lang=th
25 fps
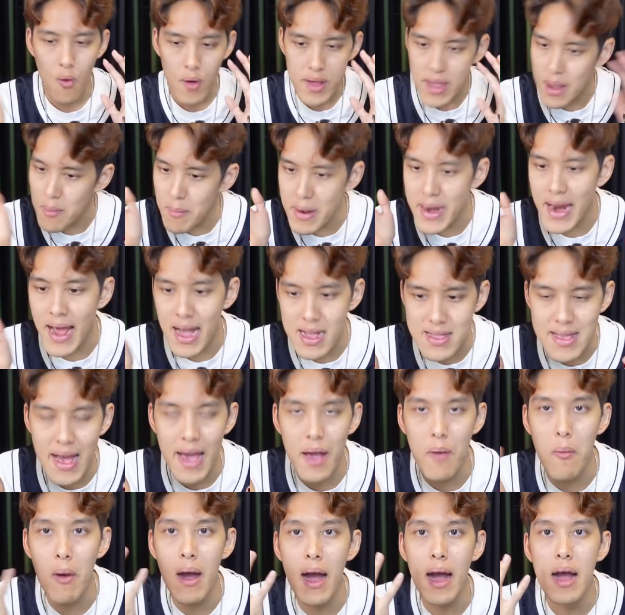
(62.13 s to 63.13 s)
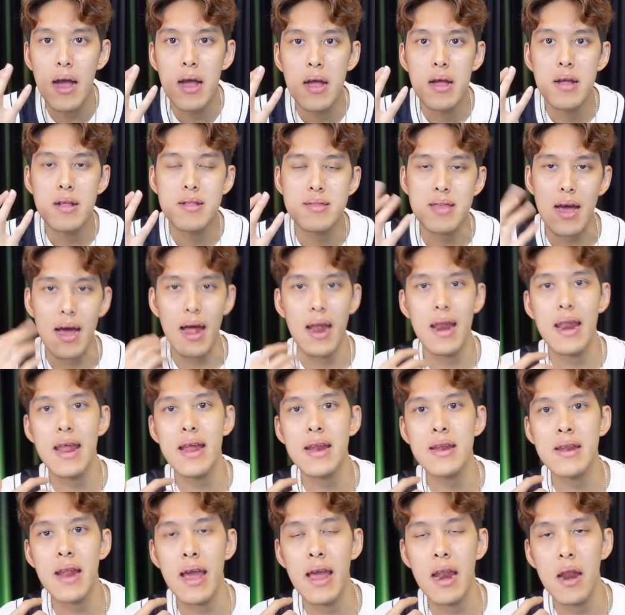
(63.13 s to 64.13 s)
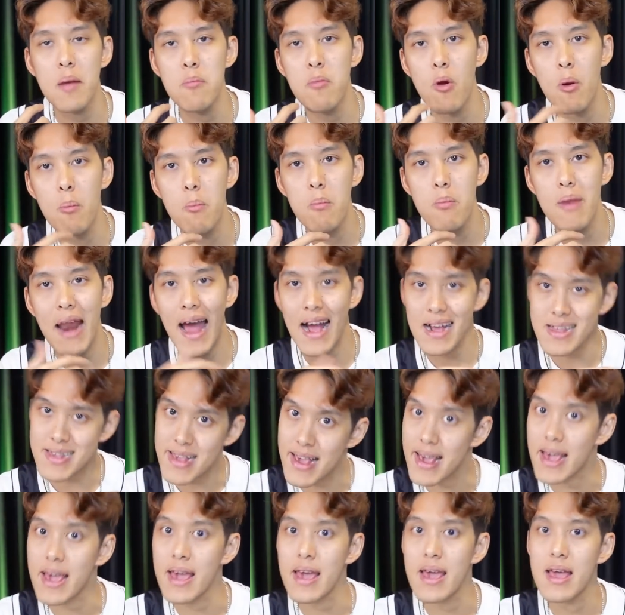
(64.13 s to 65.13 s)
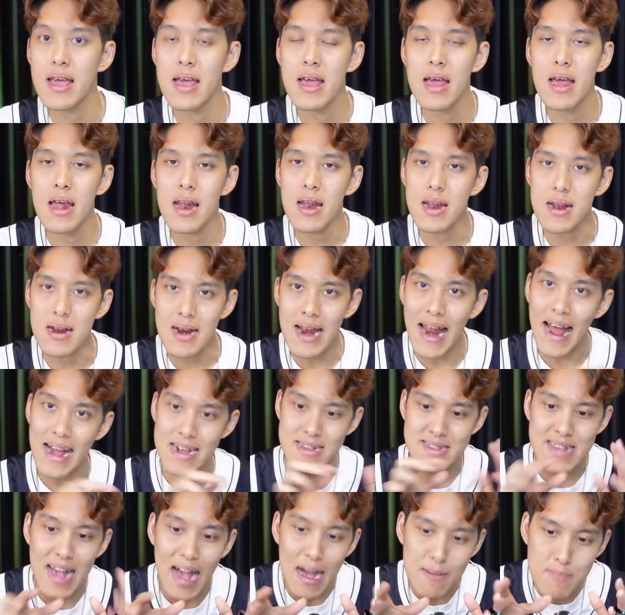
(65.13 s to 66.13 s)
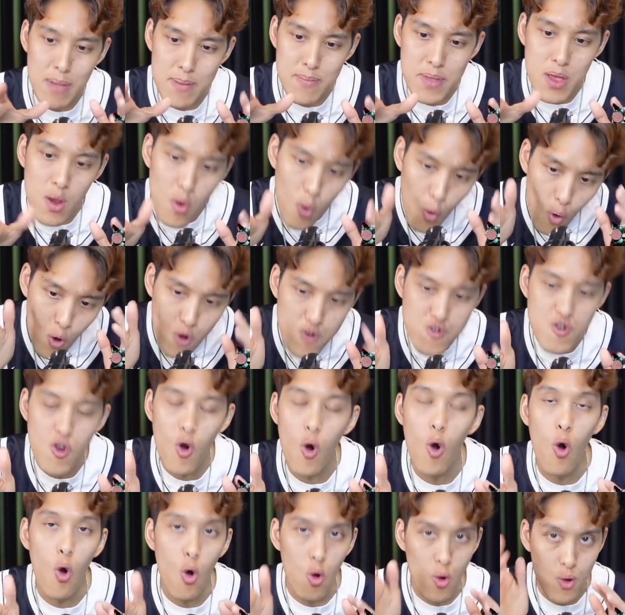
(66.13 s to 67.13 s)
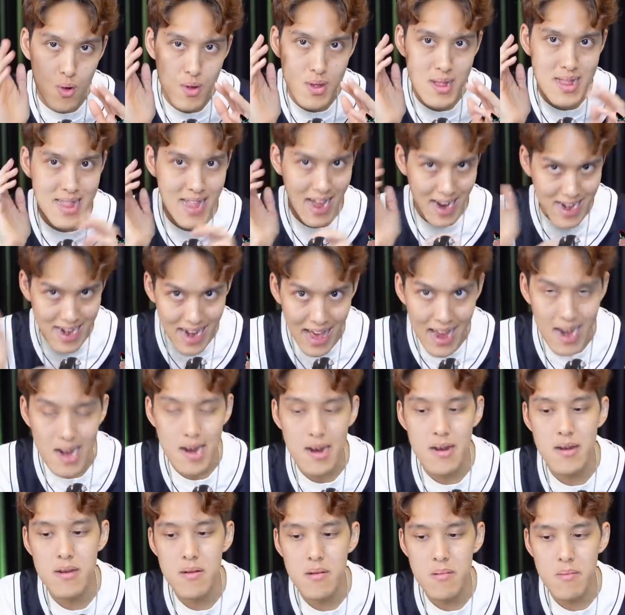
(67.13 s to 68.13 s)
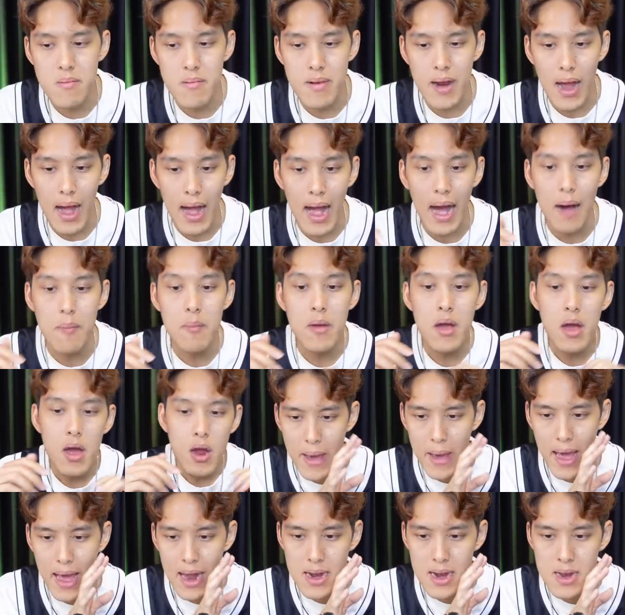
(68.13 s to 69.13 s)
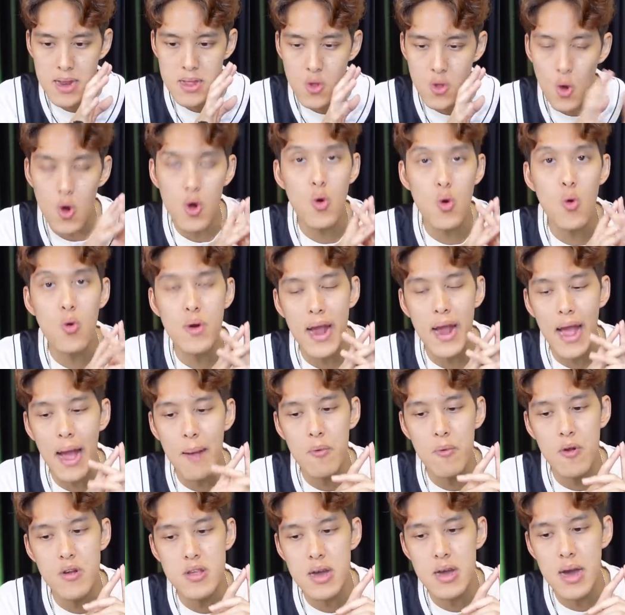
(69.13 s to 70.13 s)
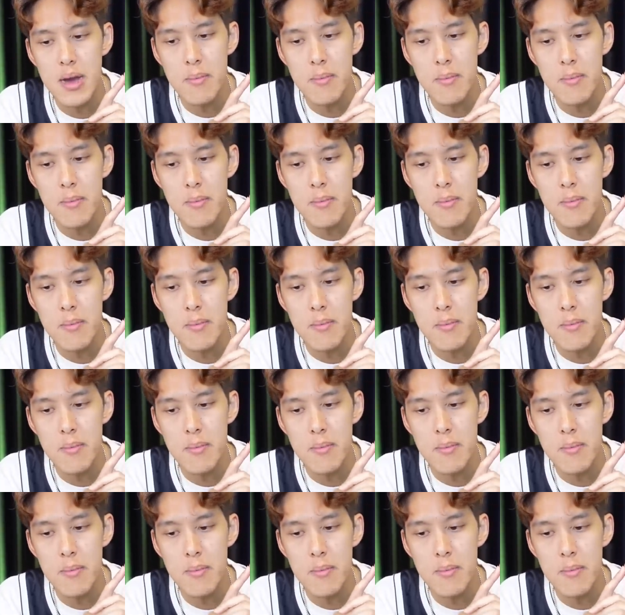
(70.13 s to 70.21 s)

ก็ยังไม่แน่ใจว่าจะเล่นในระบบหลัง 4 หรือหลัง 3 แบบที่โค้ชโอ่งถนัดนะครับแผนตัวรุกนะครับก็จะ